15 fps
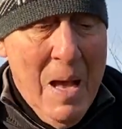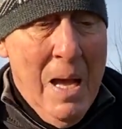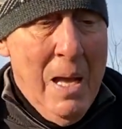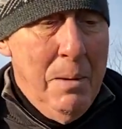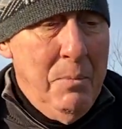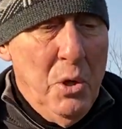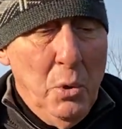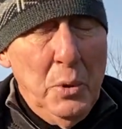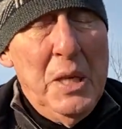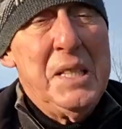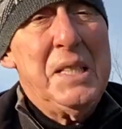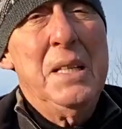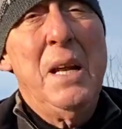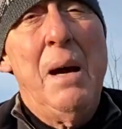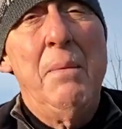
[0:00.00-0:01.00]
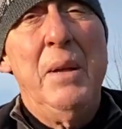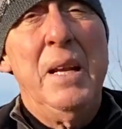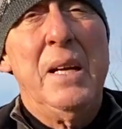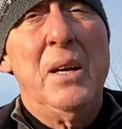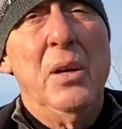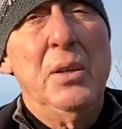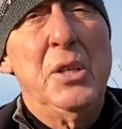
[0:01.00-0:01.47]
Im Juni sind
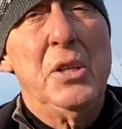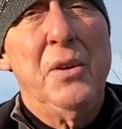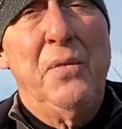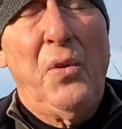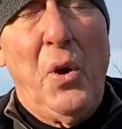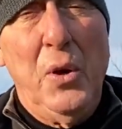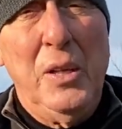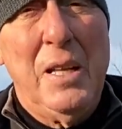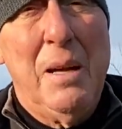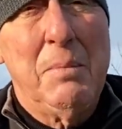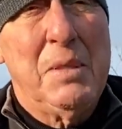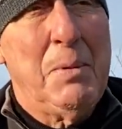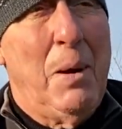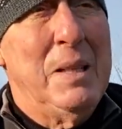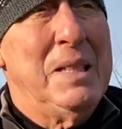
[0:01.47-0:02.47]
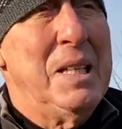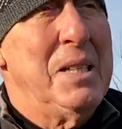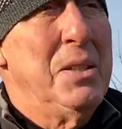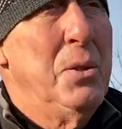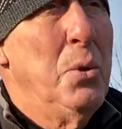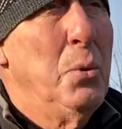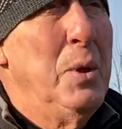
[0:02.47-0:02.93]
amerikanische Freunde am 20.
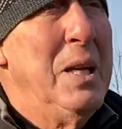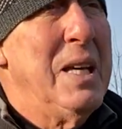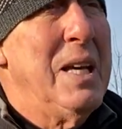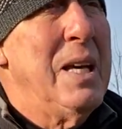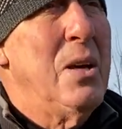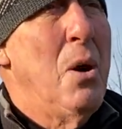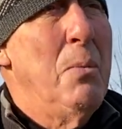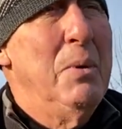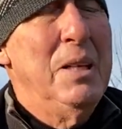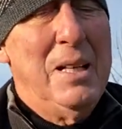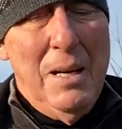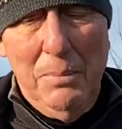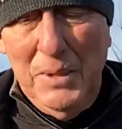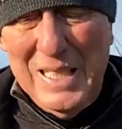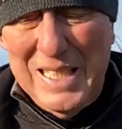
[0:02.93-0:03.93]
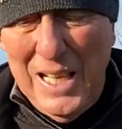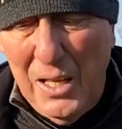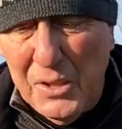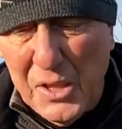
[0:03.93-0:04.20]
Juni gekommen, die haben das Land